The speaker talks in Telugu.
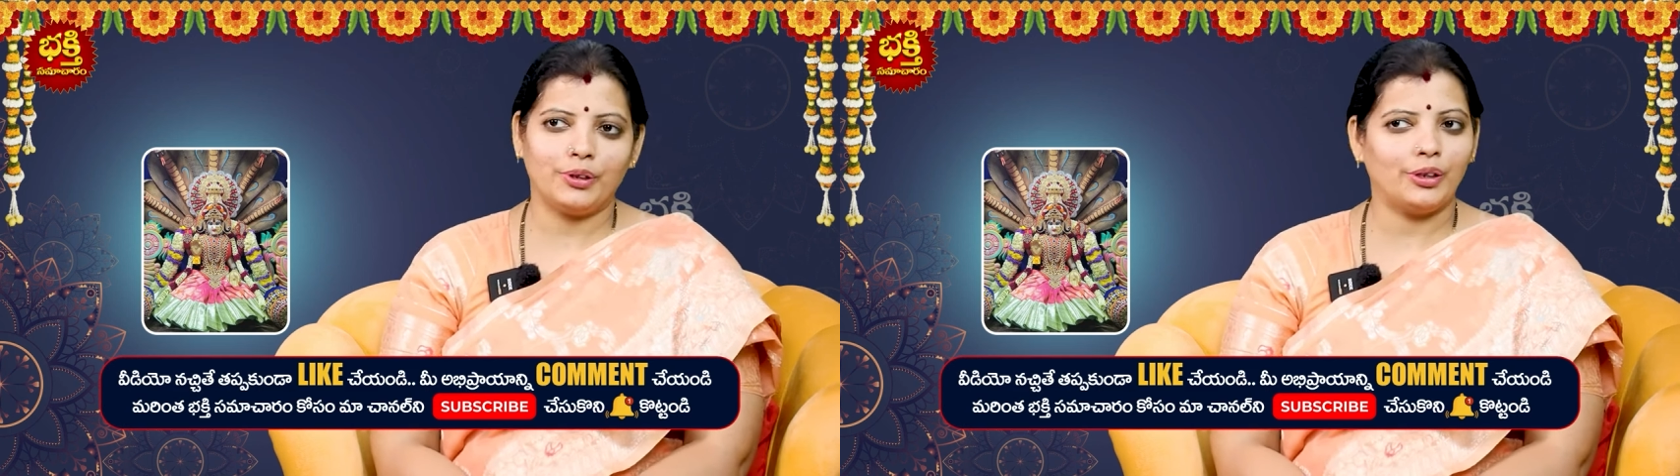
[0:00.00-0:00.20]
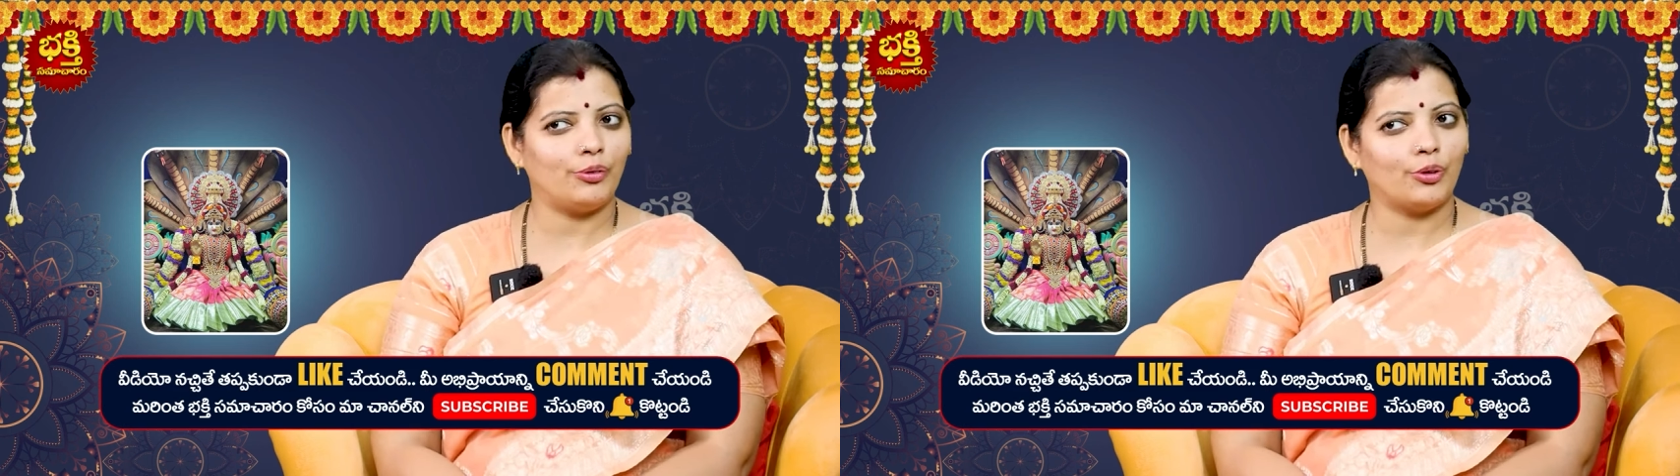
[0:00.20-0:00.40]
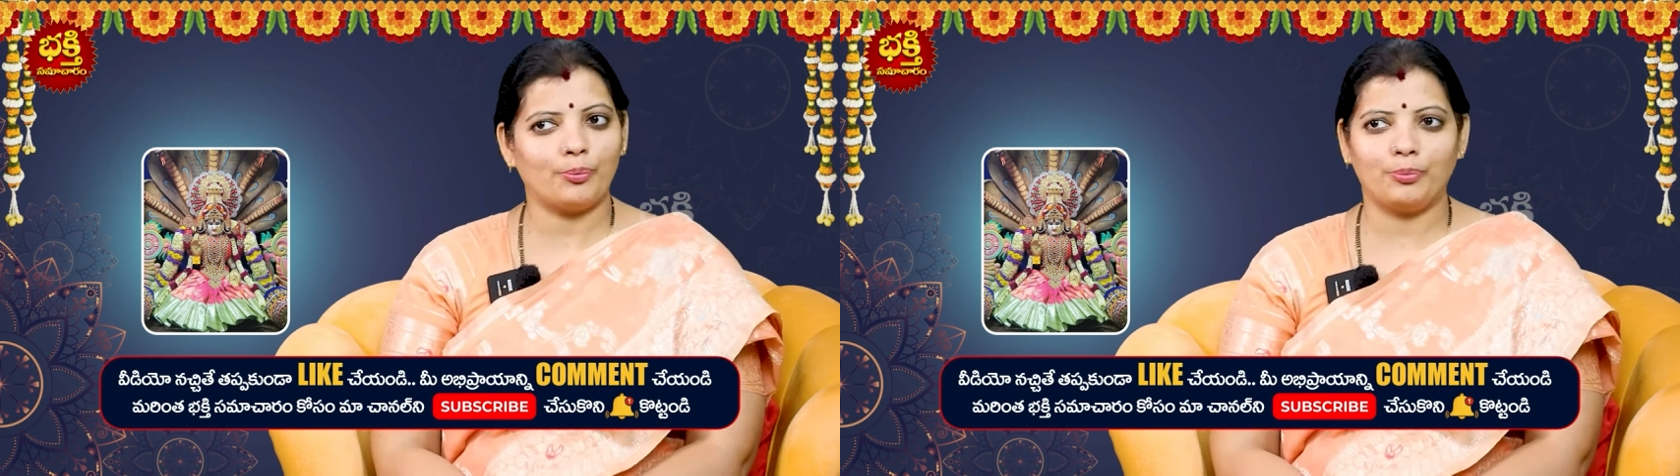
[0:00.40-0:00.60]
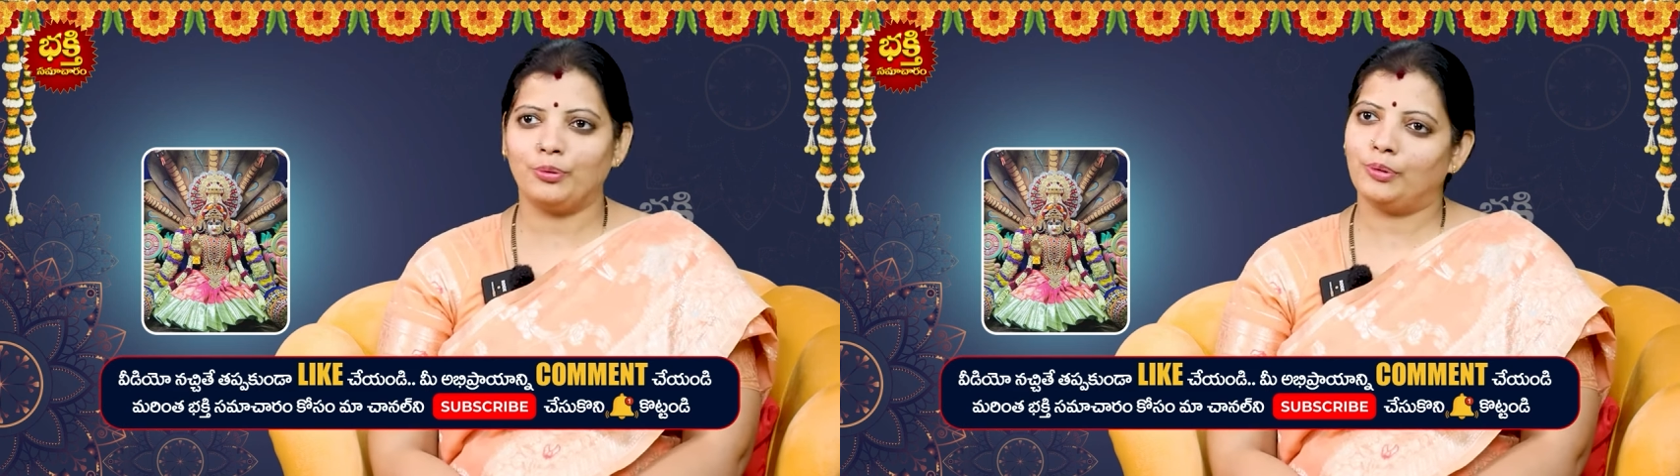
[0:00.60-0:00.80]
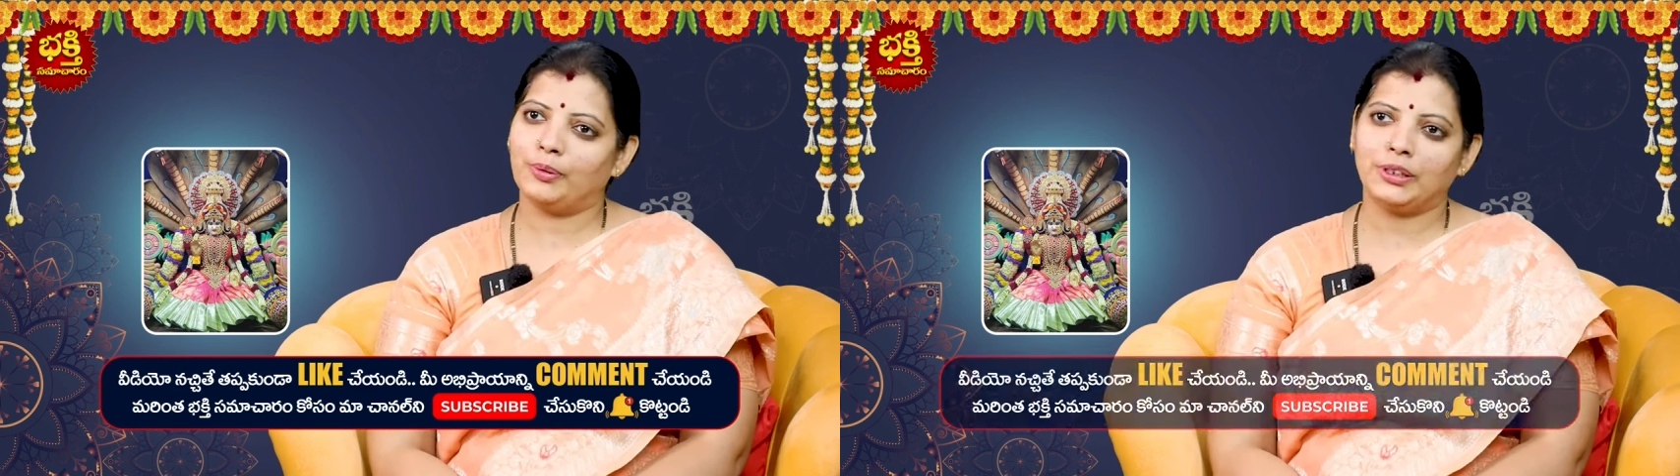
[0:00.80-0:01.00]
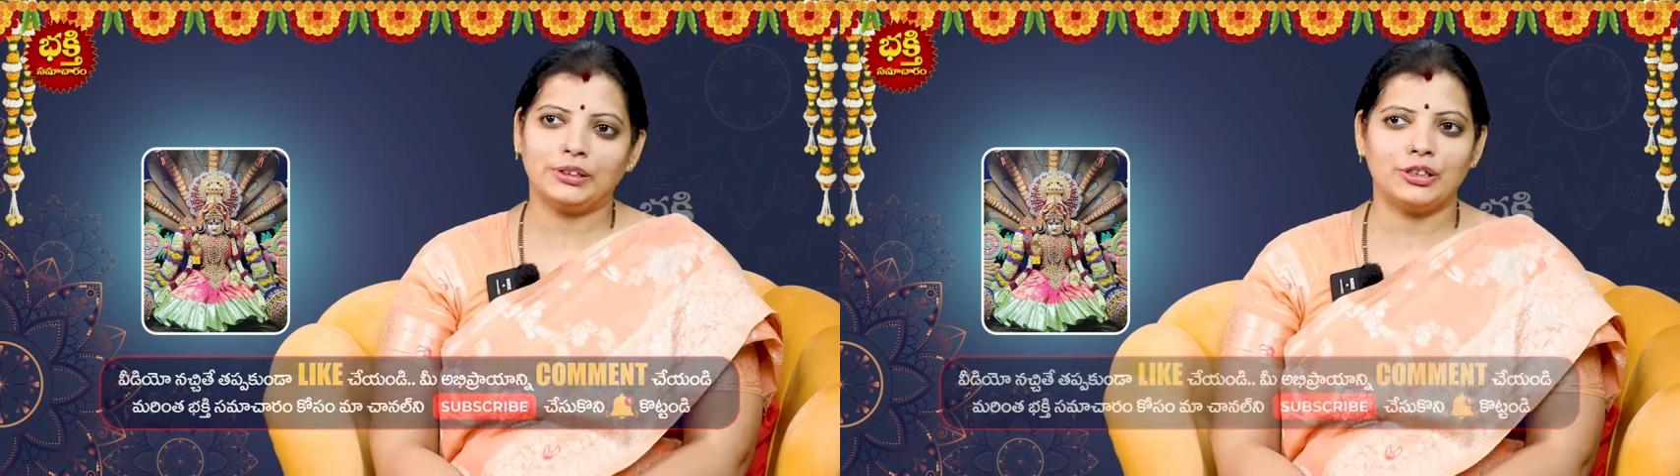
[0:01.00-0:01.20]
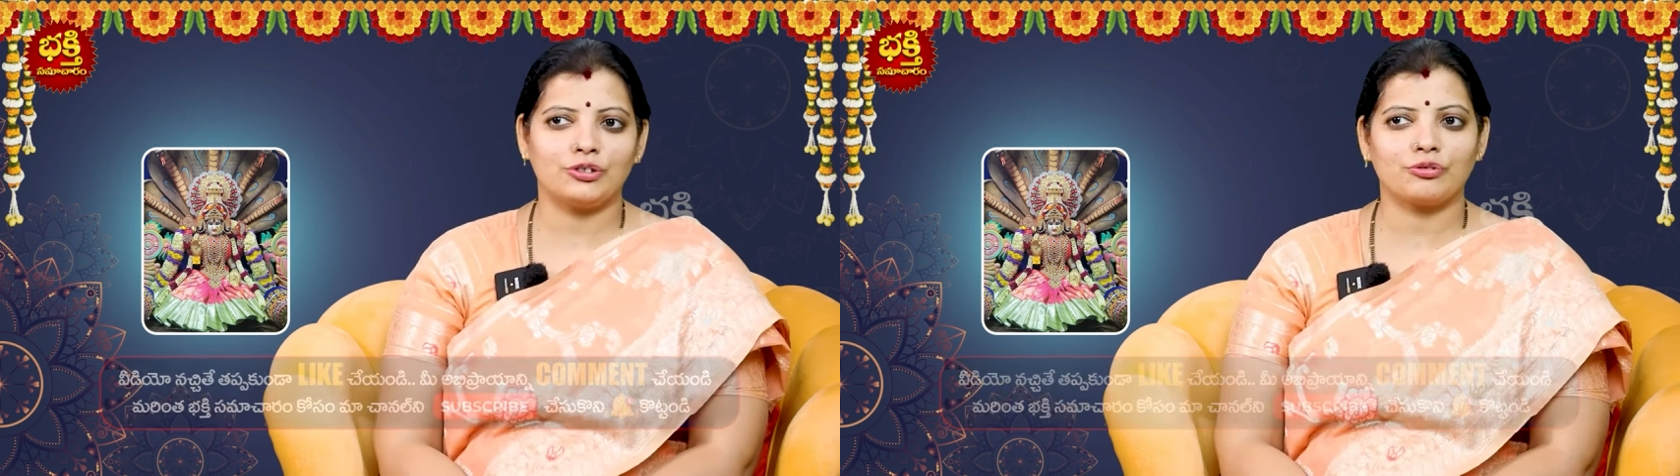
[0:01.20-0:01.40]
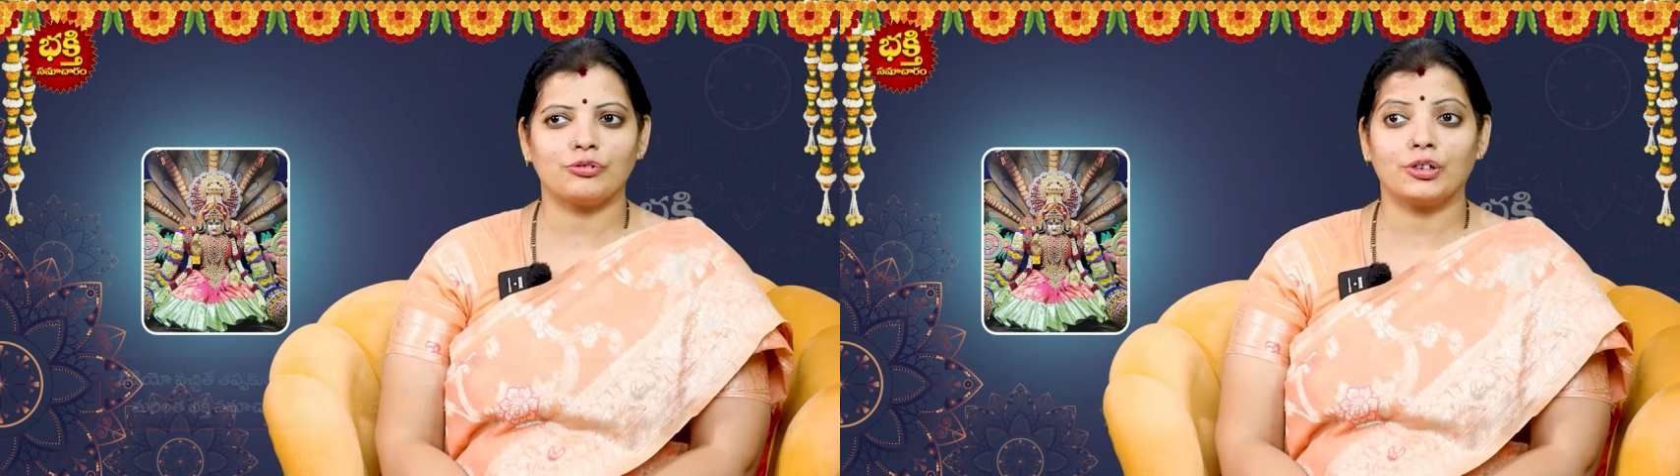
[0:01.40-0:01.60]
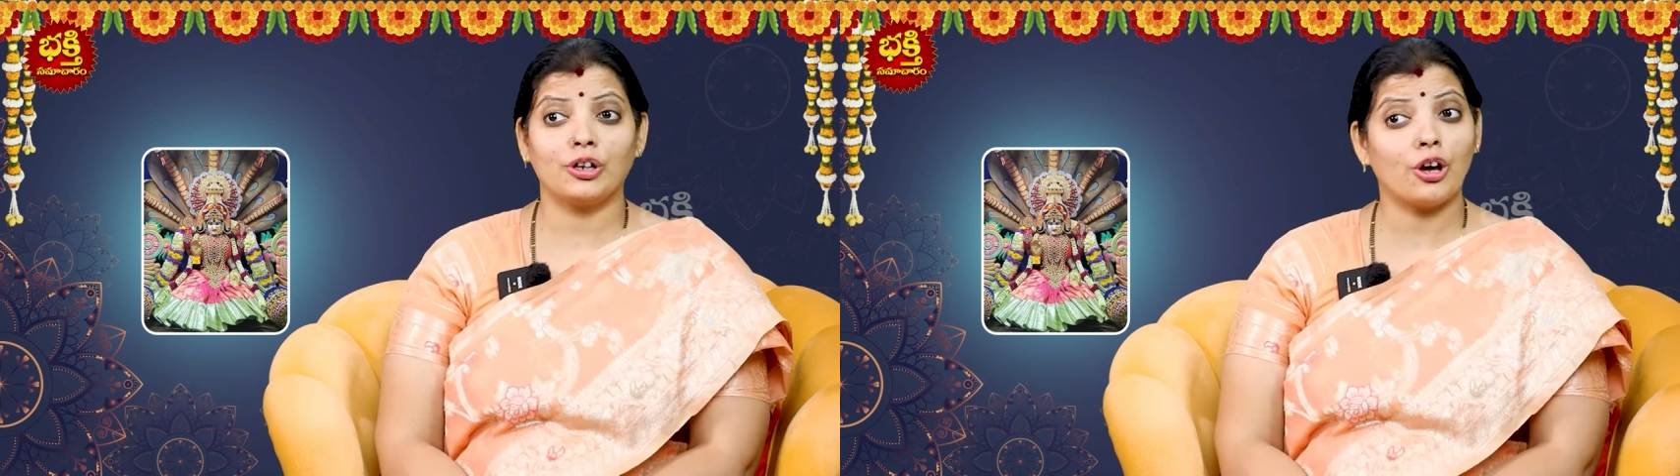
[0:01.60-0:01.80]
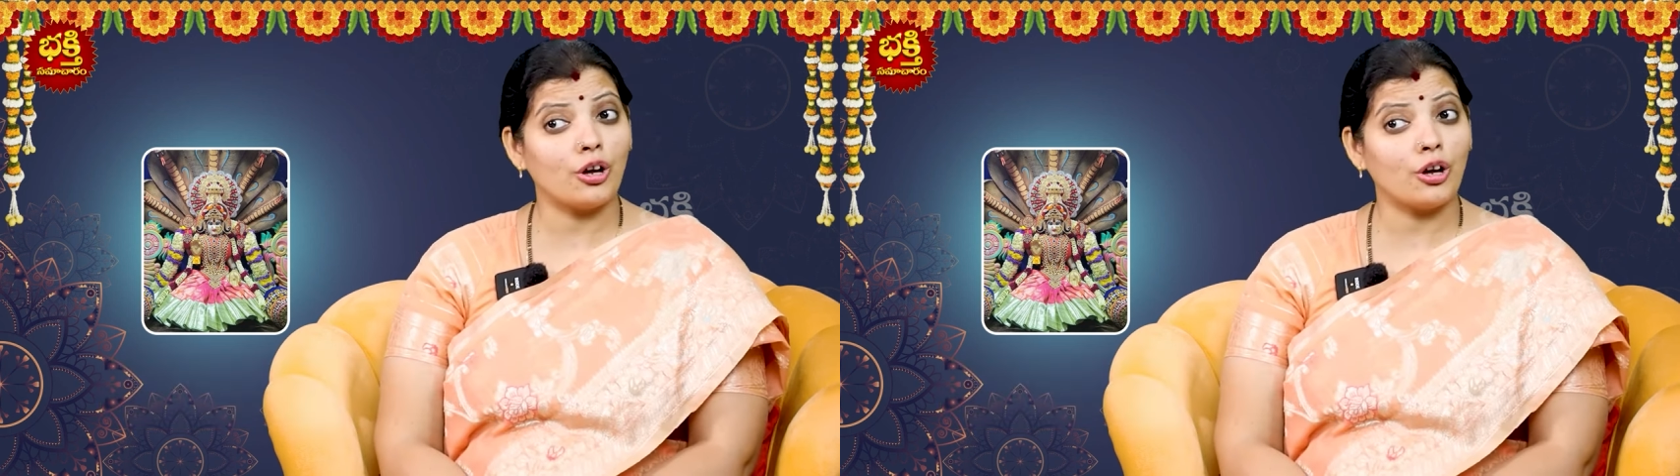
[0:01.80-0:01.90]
ఏవో ఒక పూలు మనం తెచ్చుకుంటాం